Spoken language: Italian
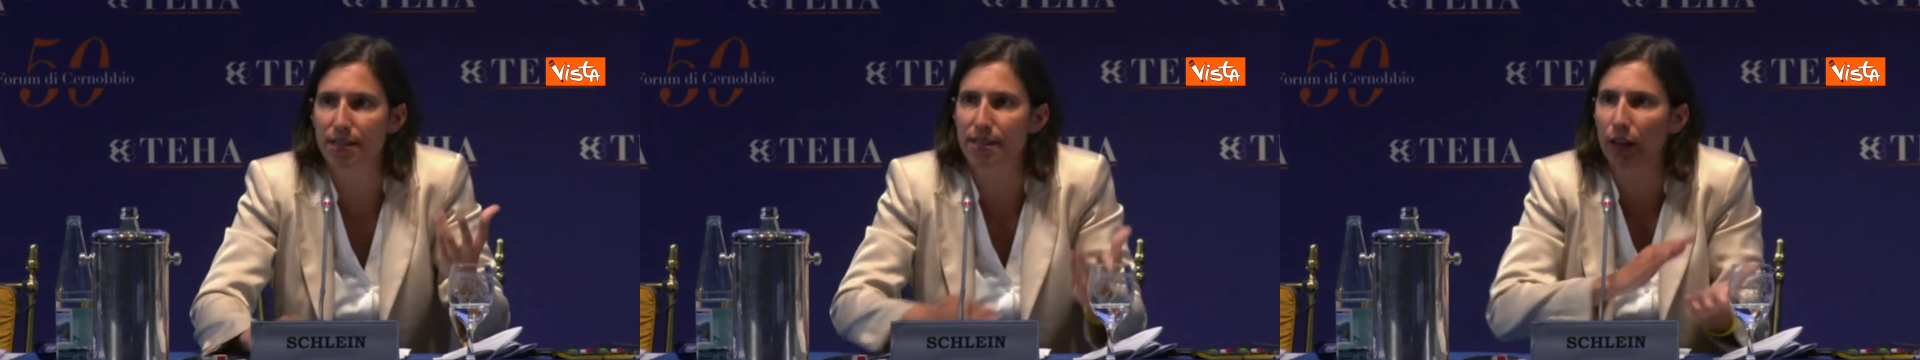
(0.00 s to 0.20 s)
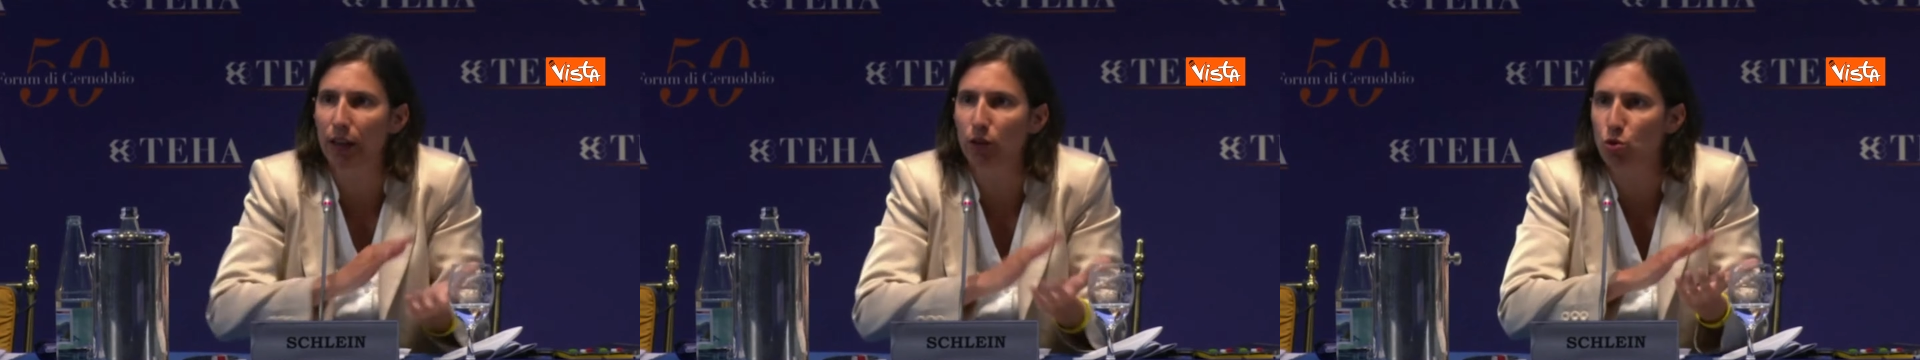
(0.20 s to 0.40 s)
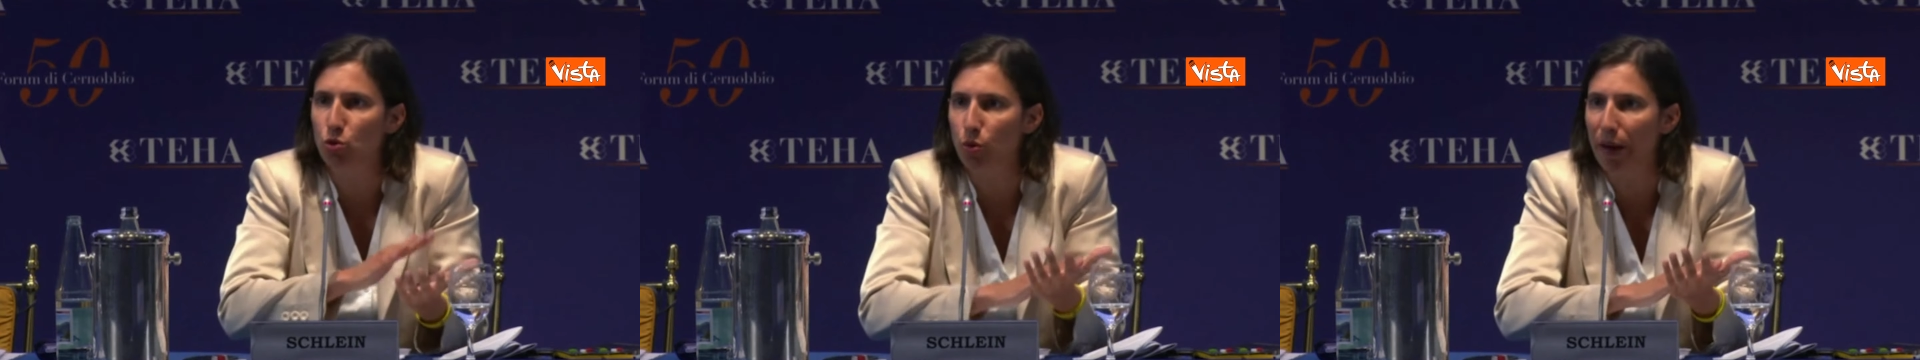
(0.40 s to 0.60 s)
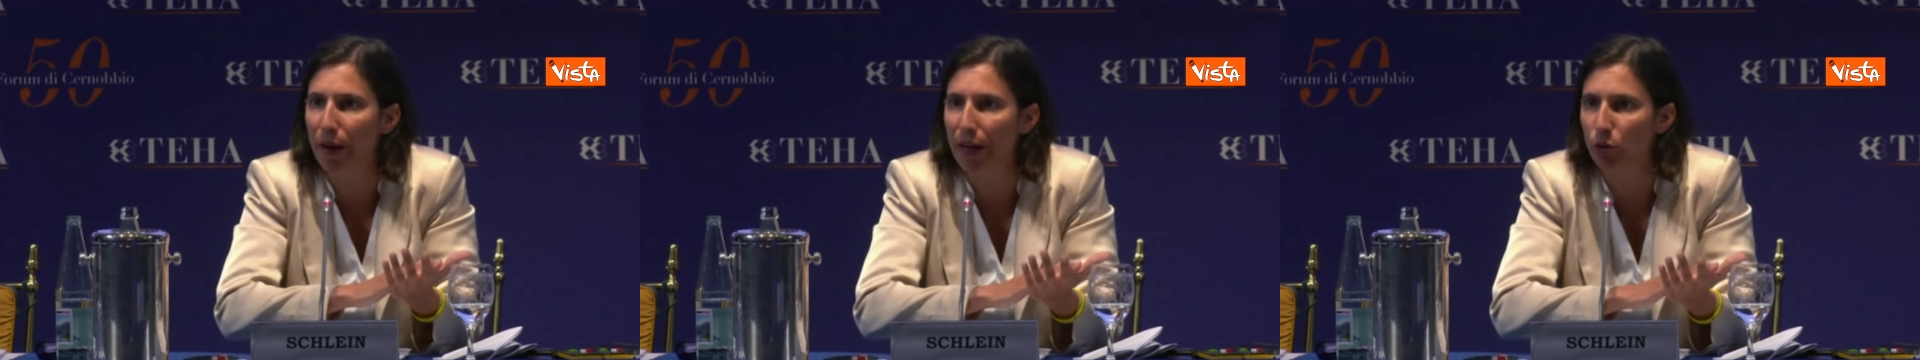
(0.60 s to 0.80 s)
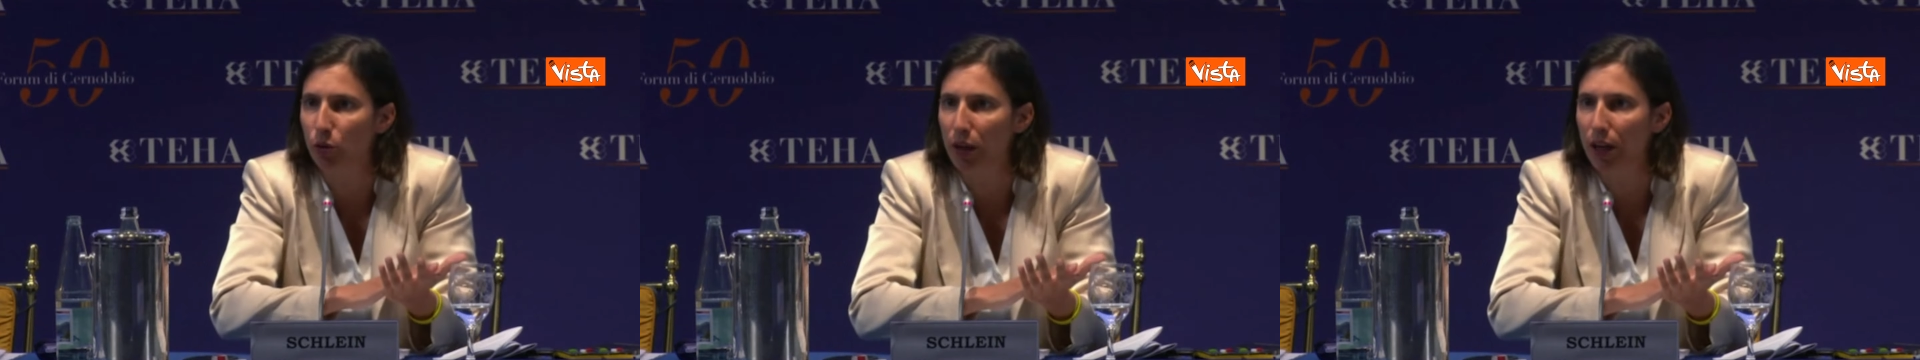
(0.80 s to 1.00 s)
stando sul
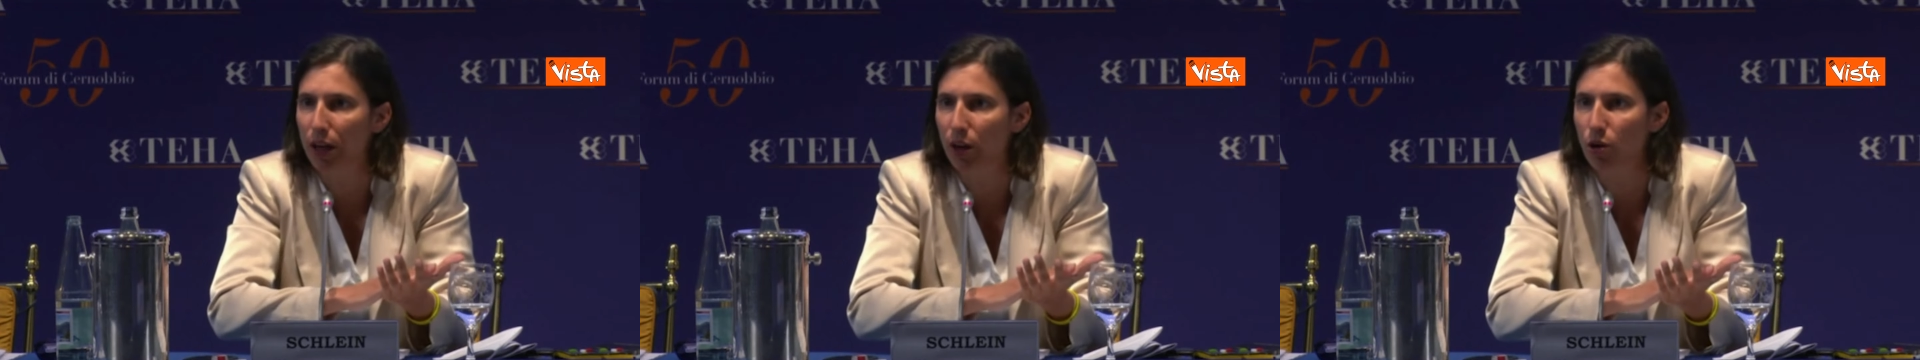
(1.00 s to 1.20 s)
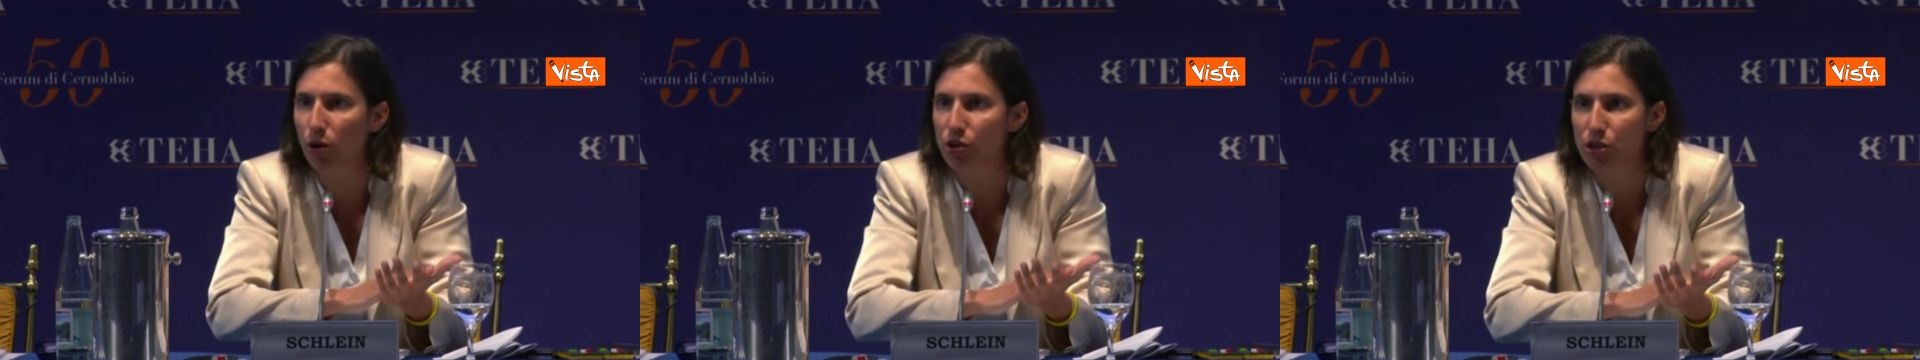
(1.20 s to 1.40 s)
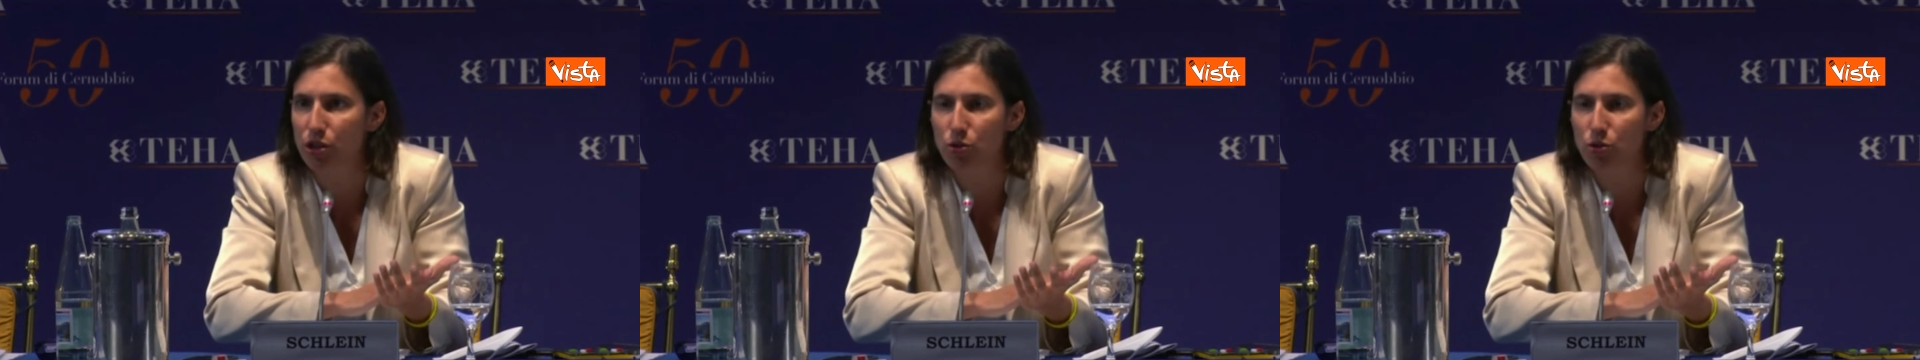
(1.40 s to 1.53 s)
merito delle cose,